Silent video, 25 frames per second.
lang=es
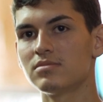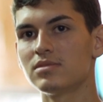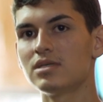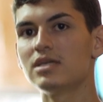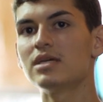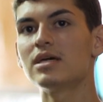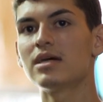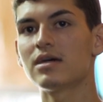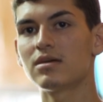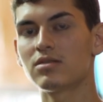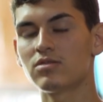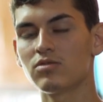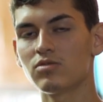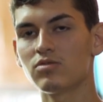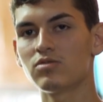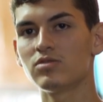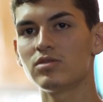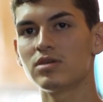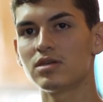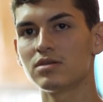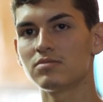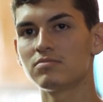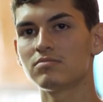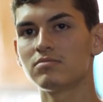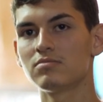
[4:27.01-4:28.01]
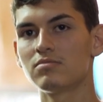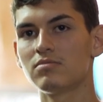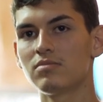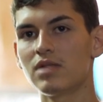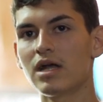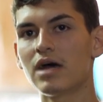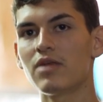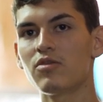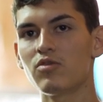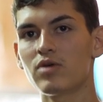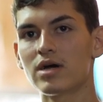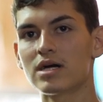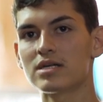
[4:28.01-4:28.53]
y estudien.
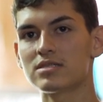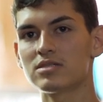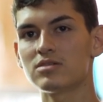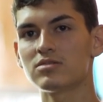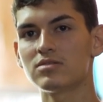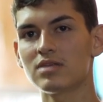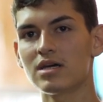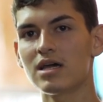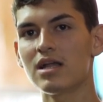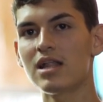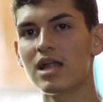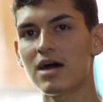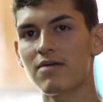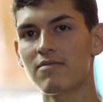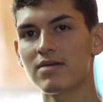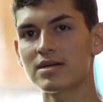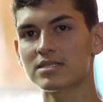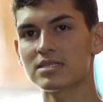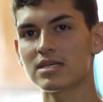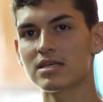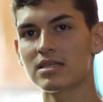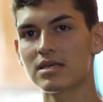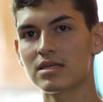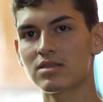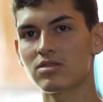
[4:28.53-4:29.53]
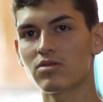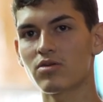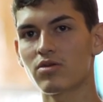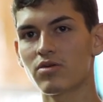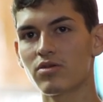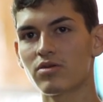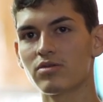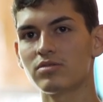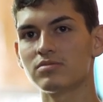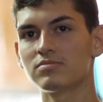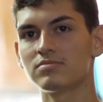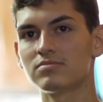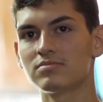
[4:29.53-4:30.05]
La educación es la base de
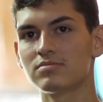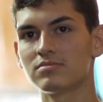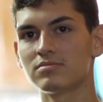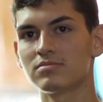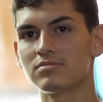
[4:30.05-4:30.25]
todo.